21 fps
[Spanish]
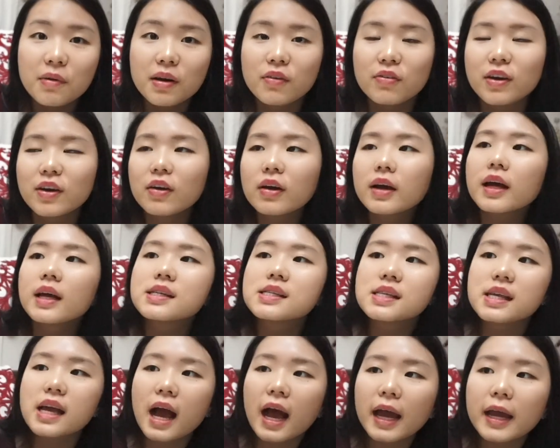Me refiero a que
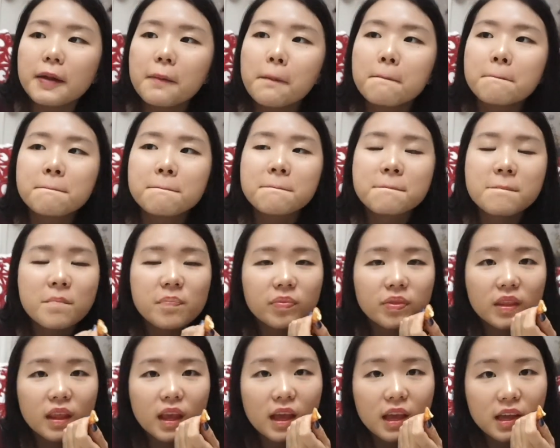si hay
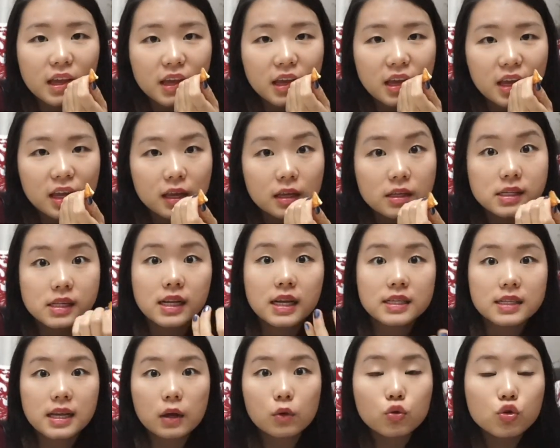y si
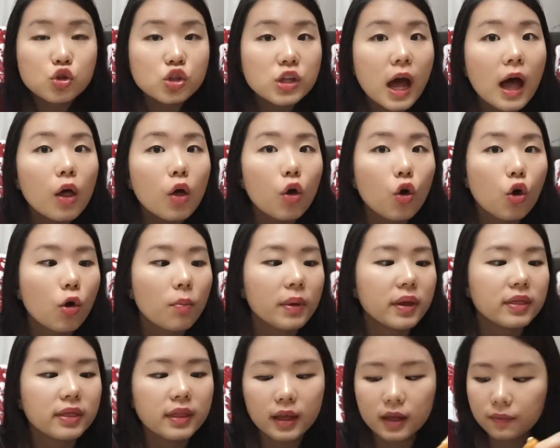les ha gustado,
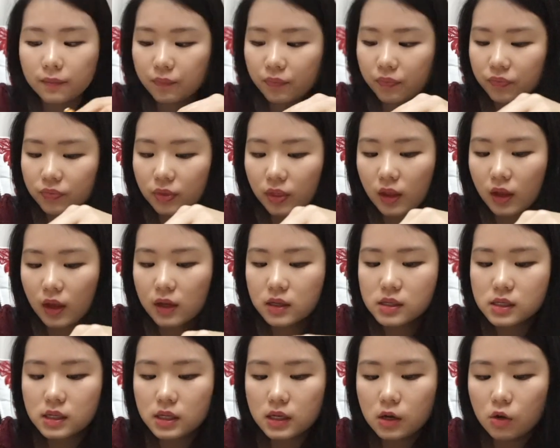comenten
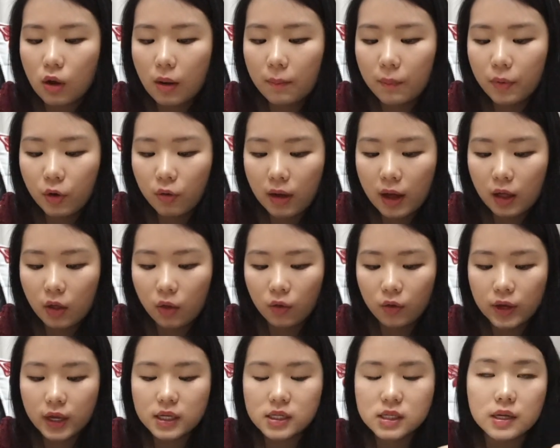si lo han probado
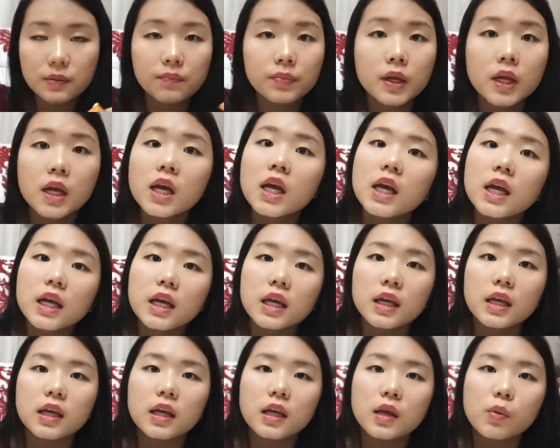y así
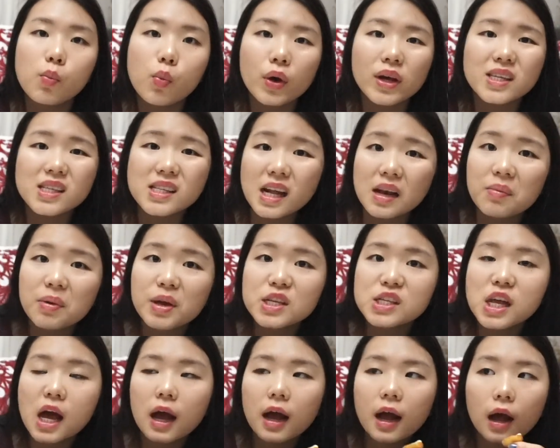y pues tal
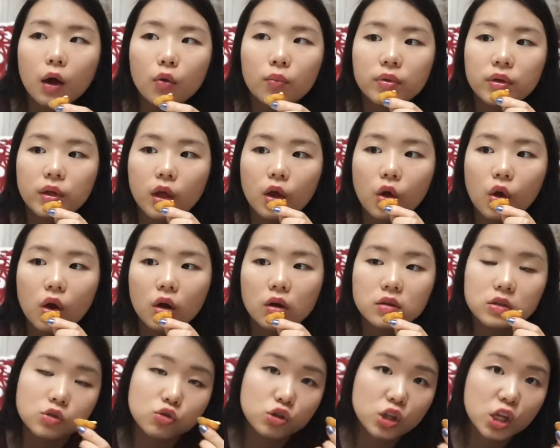vez haga un video,
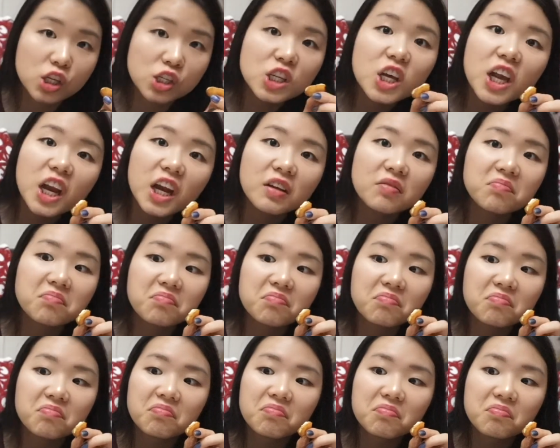si ustedes quieren,
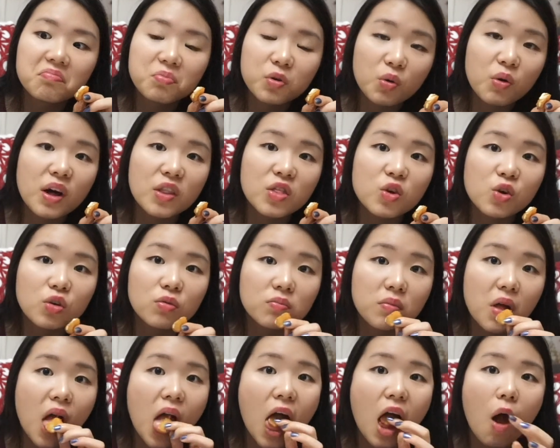probándolo.
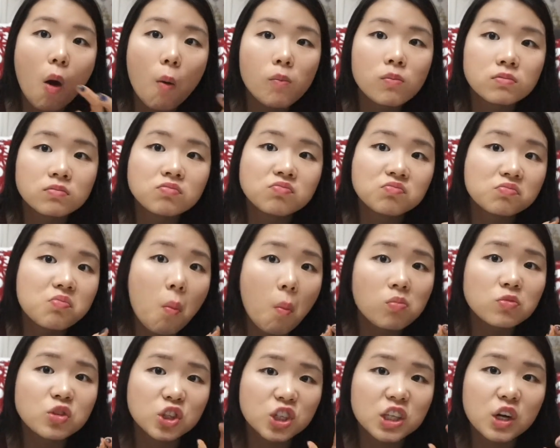
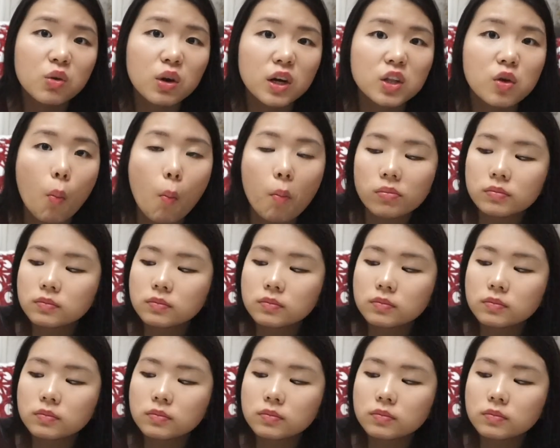Sería bueno.